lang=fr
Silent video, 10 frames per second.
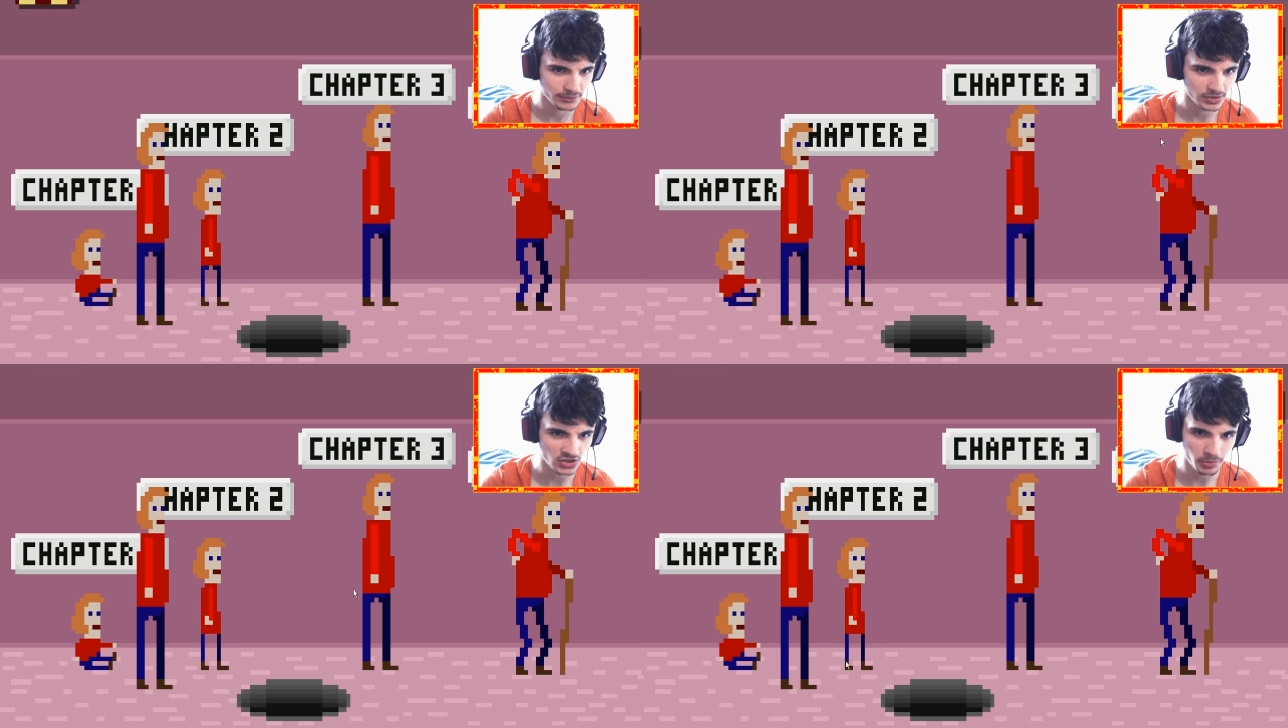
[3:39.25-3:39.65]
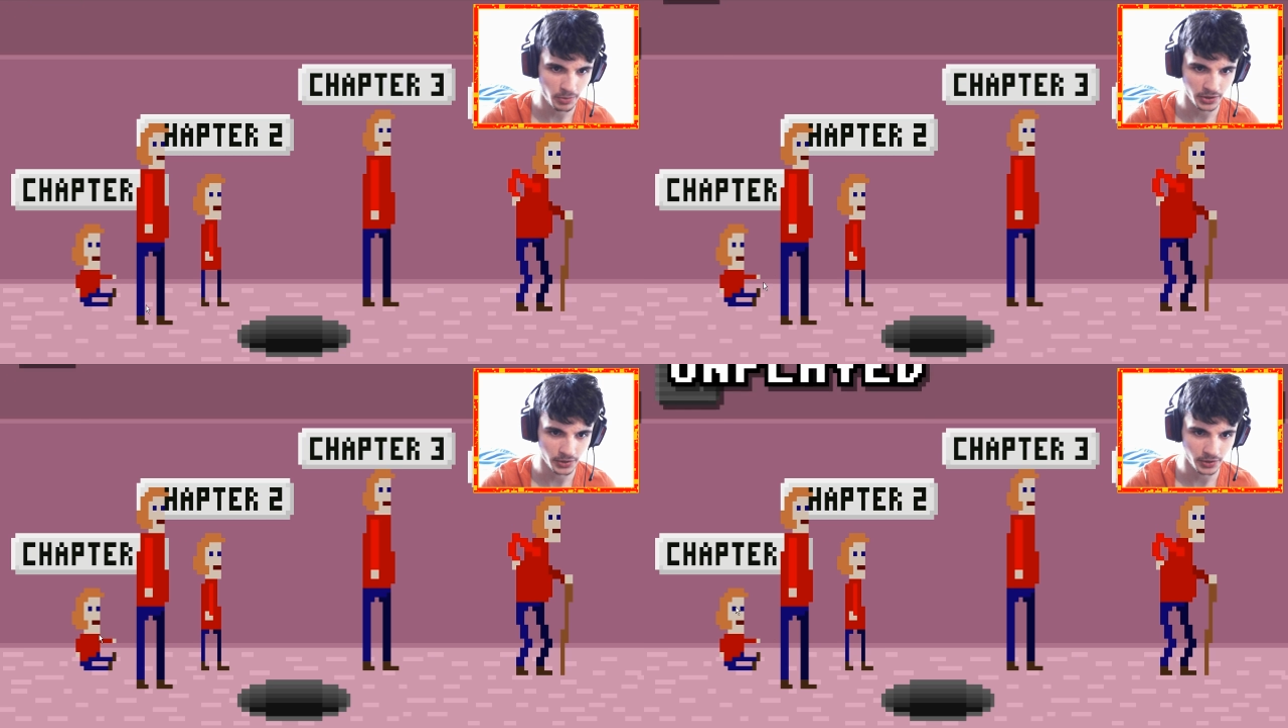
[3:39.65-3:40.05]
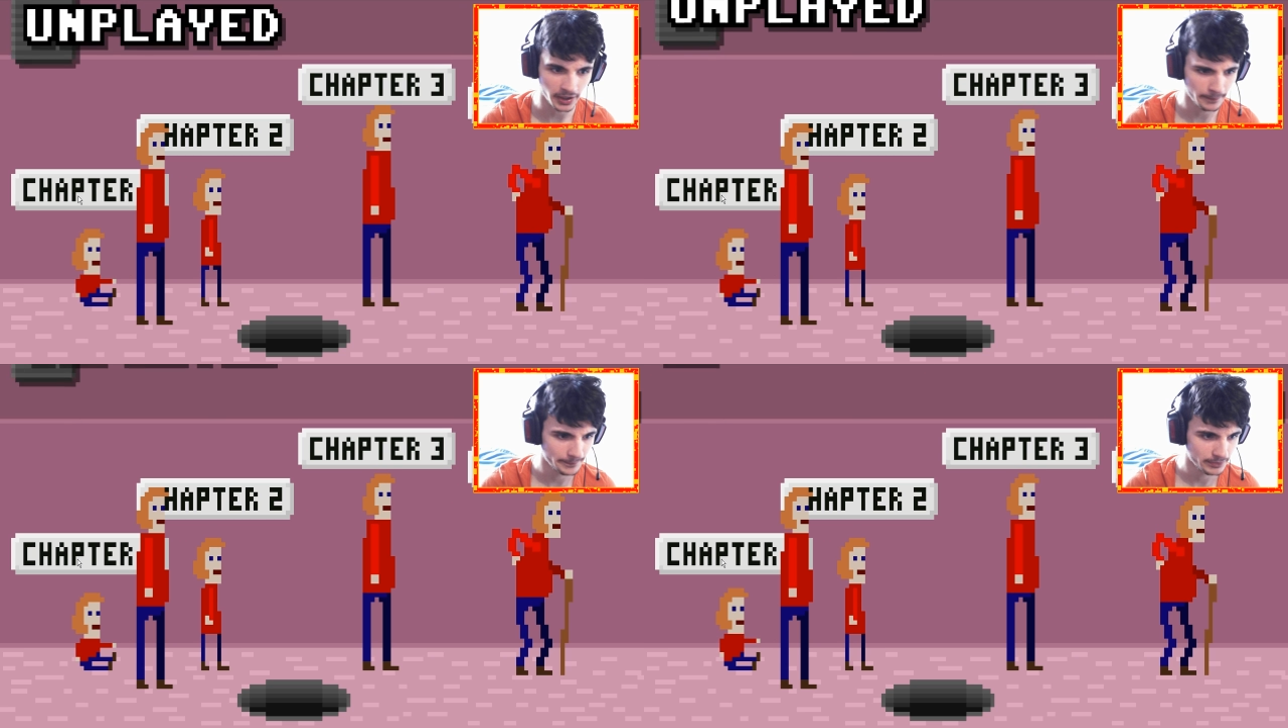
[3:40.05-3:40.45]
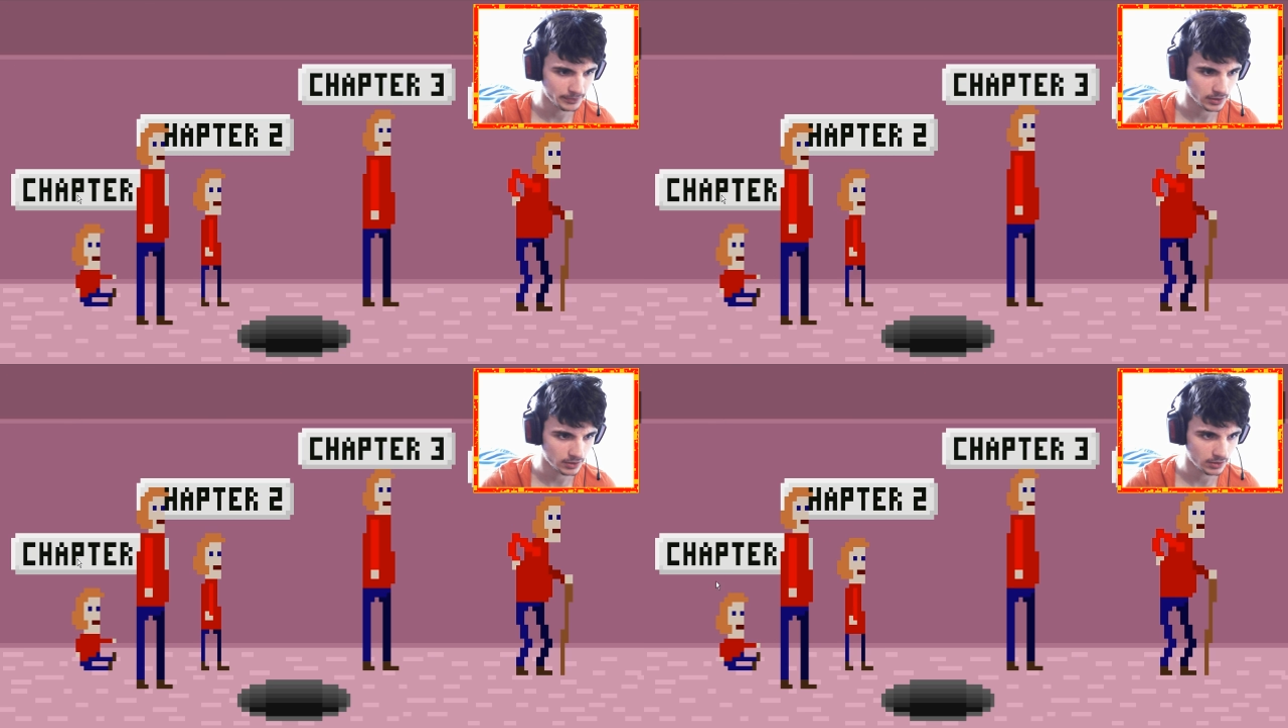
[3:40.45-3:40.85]
Des chapitres, ok.
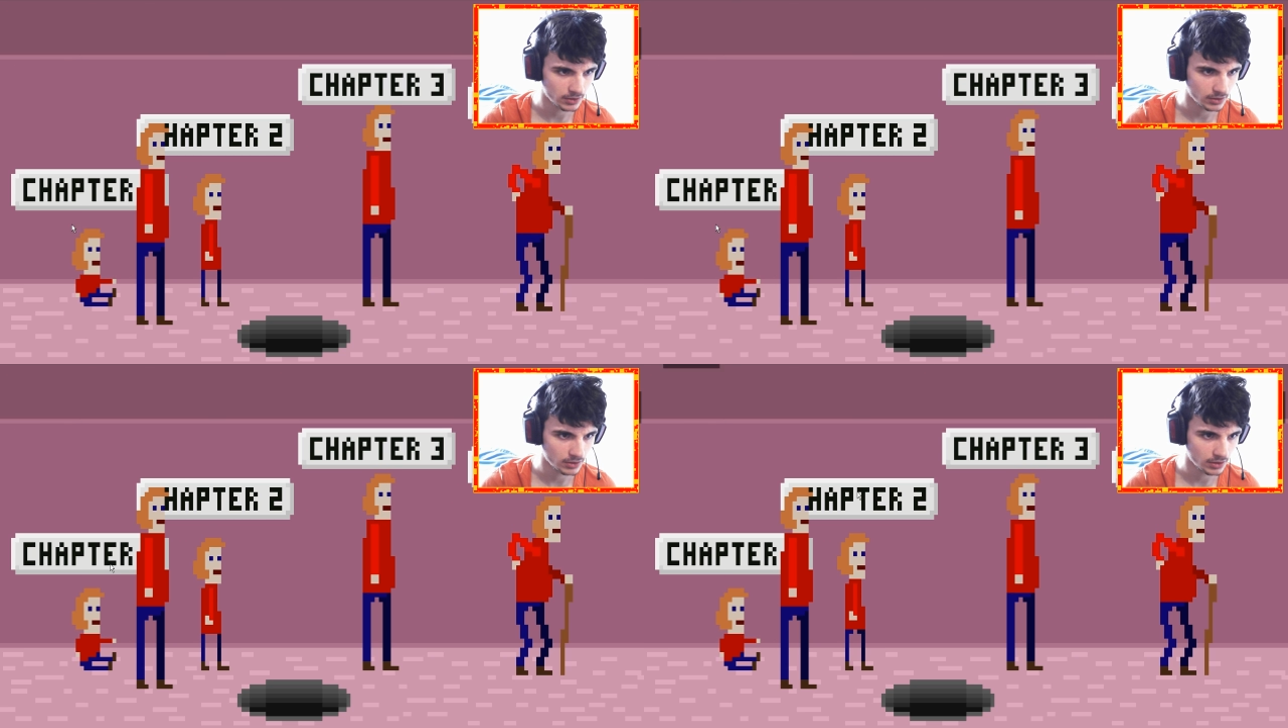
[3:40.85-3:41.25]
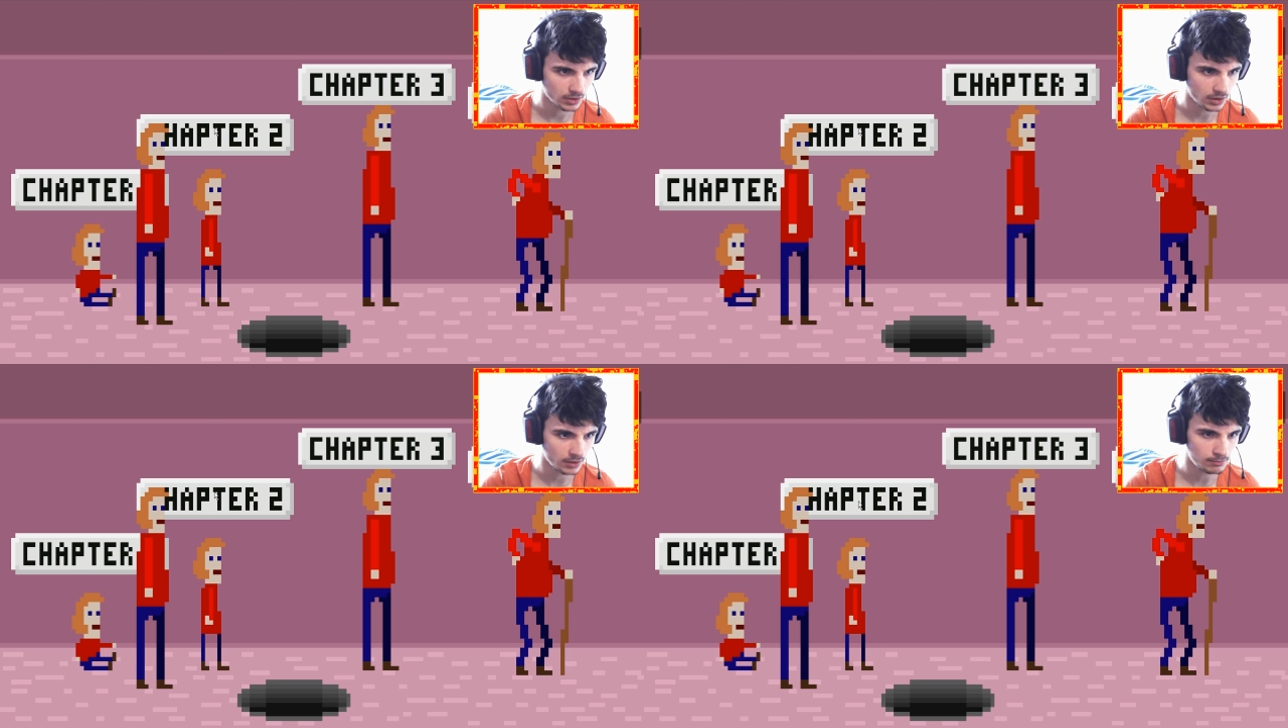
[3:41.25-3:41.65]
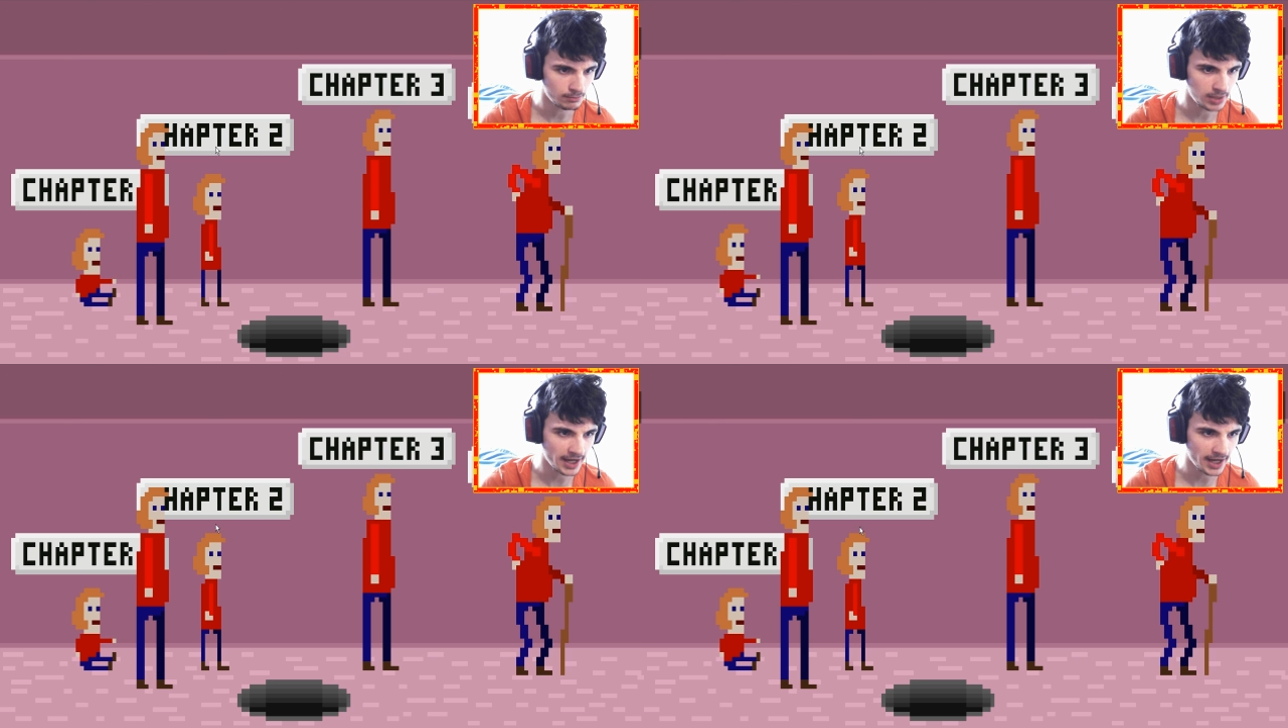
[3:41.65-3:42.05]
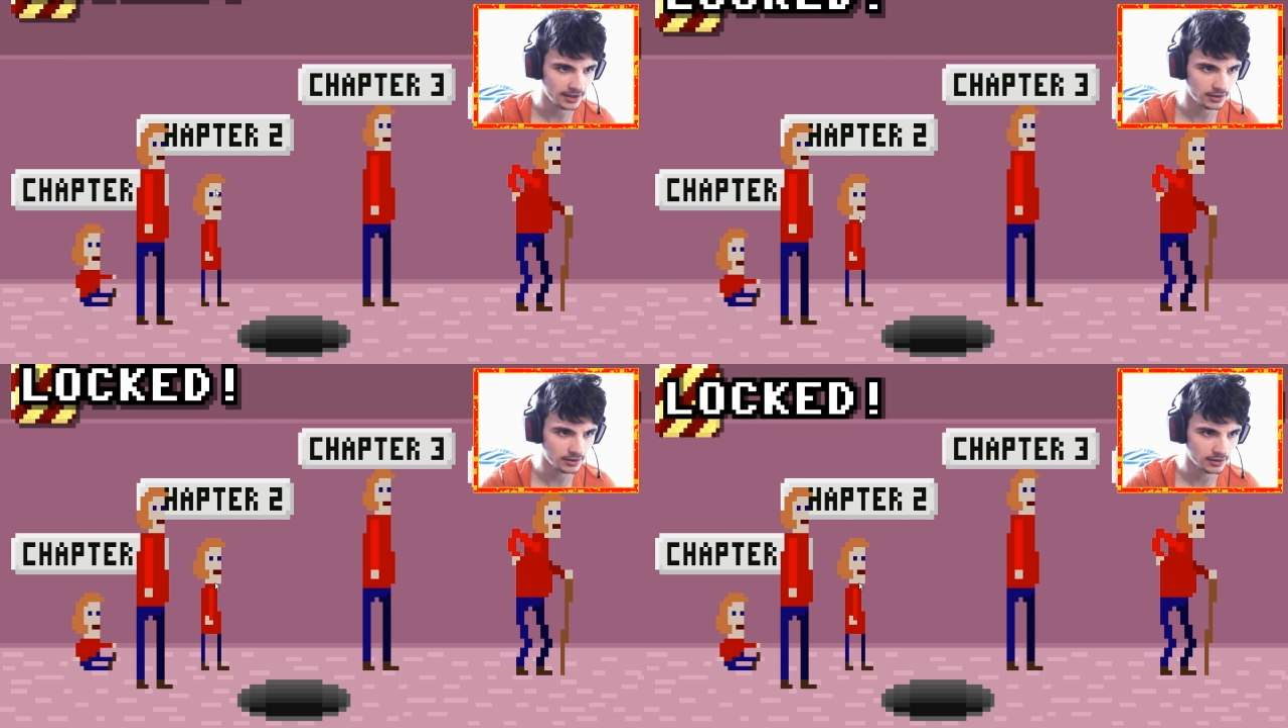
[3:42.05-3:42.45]
Unplayed.